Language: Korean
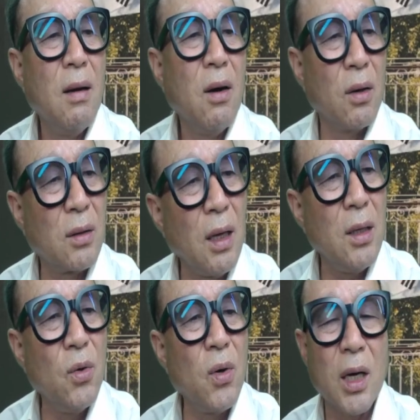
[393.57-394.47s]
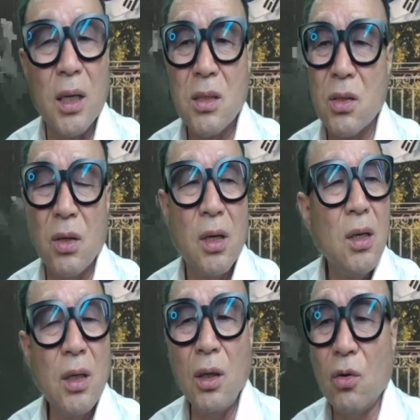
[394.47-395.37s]
어떤 이용을 하겠어?
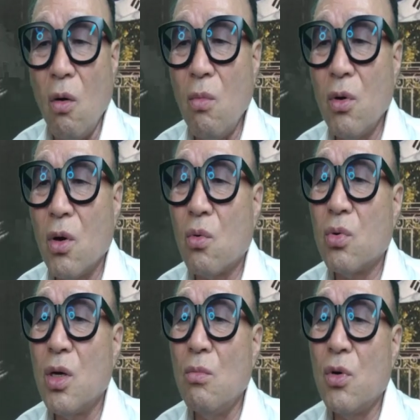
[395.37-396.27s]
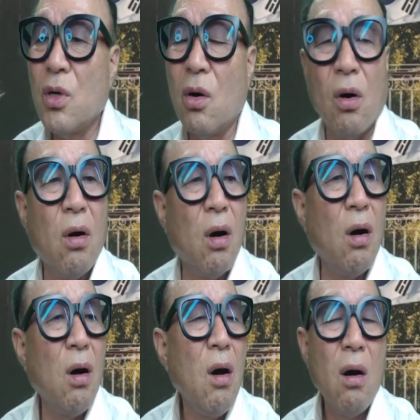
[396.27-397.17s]
이 똥물이고 구정물이고
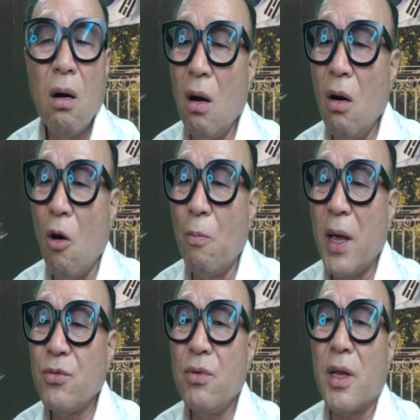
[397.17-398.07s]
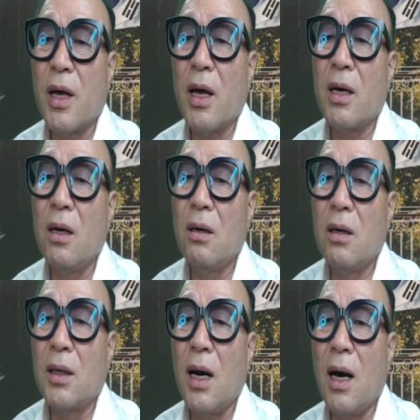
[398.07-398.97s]
어, 어 어패스인데 이걸
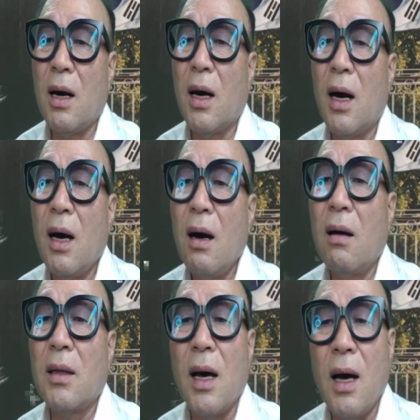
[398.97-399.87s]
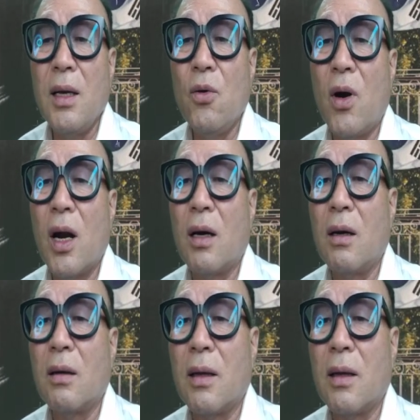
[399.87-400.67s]
어디다가 어디다가 이용하는 거야?